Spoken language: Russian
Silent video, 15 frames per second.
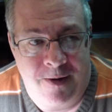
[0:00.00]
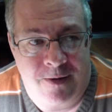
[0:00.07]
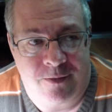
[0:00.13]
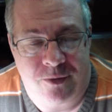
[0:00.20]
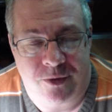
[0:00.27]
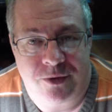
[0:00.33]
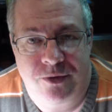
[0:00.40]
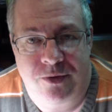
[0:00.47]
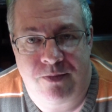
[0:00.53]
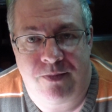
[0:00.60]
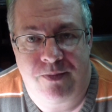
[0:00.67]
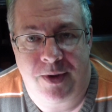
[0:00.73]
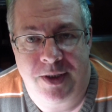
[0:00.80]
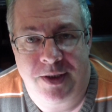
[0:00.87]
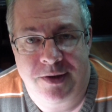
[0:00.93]
Вот.
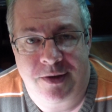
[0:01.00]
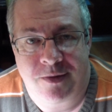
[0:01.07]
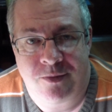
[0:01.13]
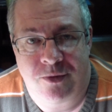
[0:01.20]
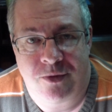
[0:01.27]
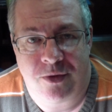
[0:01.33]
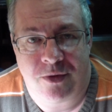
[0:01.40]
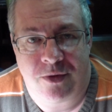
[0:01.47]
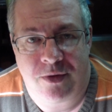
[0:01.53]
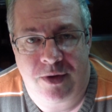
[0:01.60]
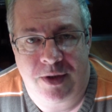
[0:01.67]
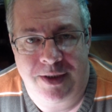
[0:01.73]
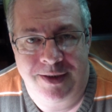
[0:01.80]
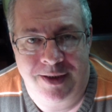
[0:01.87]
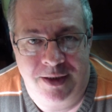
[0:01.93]
Поэтому
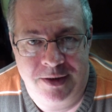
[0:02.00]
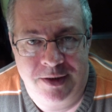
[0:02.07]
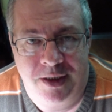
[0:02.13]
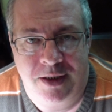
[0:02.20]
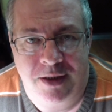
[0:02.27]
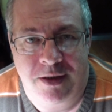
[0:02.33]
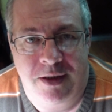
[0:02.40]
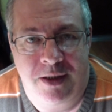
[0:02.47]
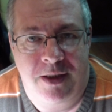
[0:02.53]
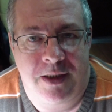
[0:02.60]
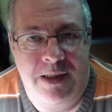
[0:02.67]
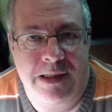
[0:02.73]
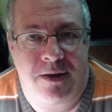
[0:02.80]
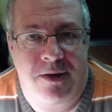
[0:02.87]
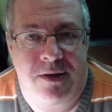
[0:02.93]
иногда
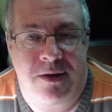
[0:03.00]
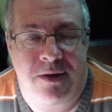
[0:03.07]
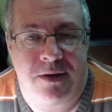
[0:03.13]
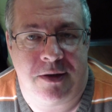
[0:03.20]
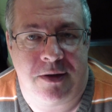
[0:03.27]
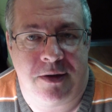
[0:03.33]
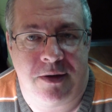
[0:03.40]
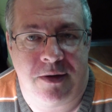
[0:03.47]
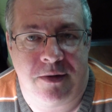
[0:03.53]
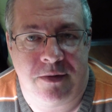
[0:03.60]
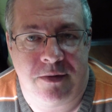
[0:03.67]
э,